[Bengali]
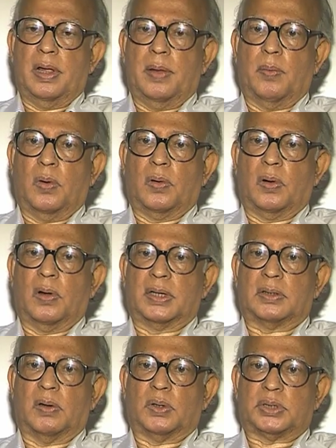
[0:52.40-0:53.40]
এবং
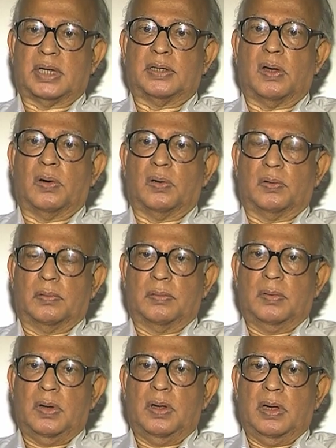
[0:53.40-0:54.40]
একটা অসাধারণ
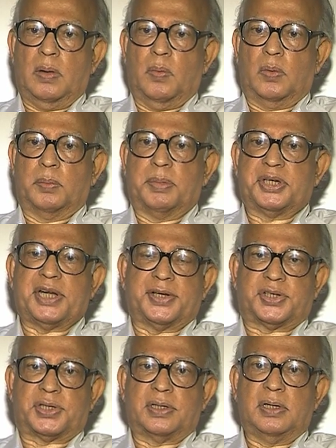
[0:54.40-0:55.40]
এবং বিশেষ
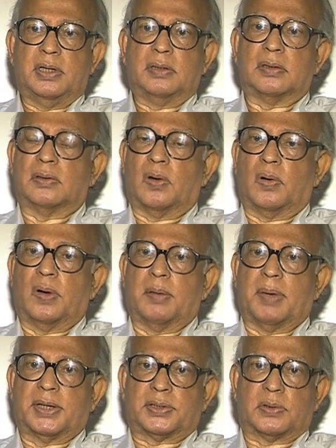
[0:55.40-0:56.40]
ধরনের
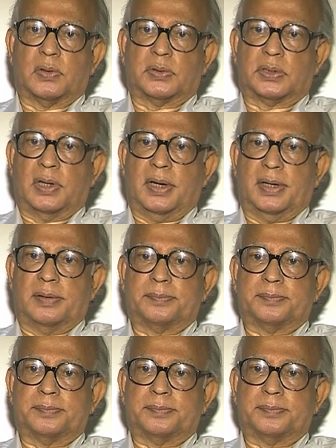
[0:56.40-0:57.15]
ভাস্কর ছিলেন